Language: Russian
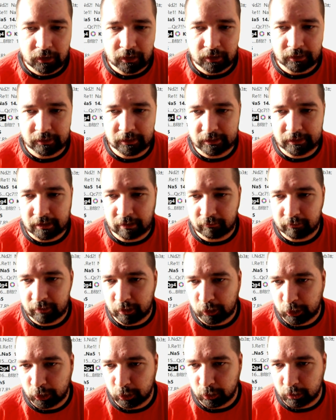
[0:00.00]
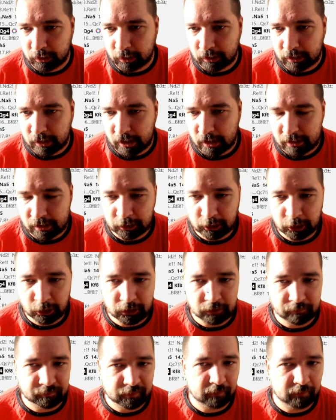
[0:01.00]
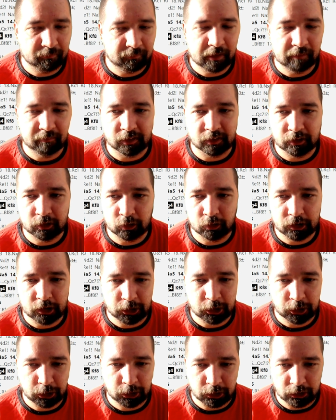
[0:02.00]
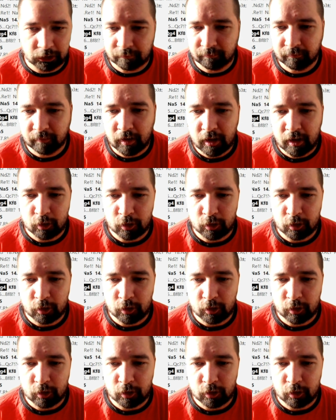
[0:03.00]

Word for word: заставляю черных как-то решить проблемы с ее защитой, щиты.